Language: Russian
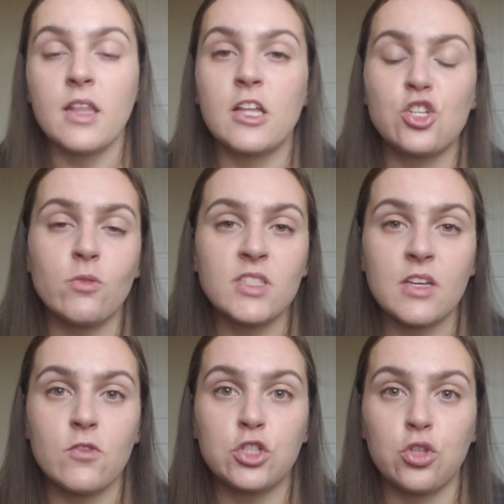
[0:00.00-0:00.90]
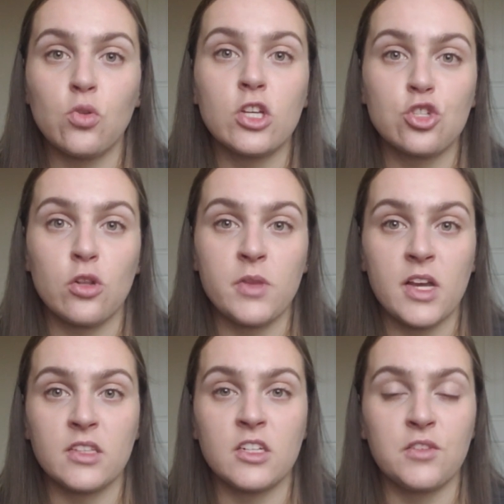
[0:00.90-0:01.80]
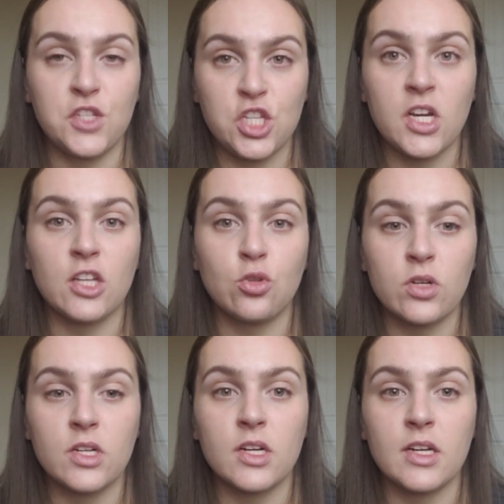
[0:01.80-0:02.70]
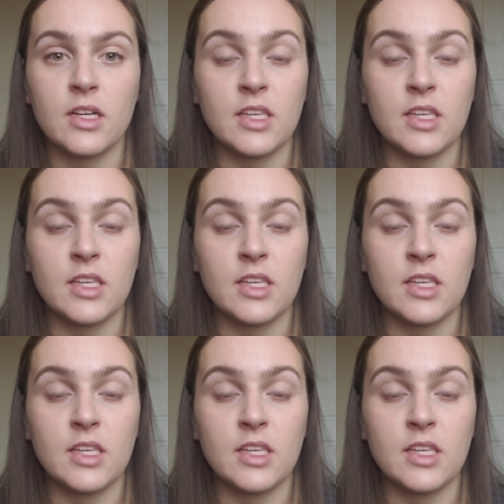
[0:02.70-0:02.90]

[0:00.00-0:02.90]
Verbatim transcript: Начнем с того, что он нашел некоторых вещей, которых э,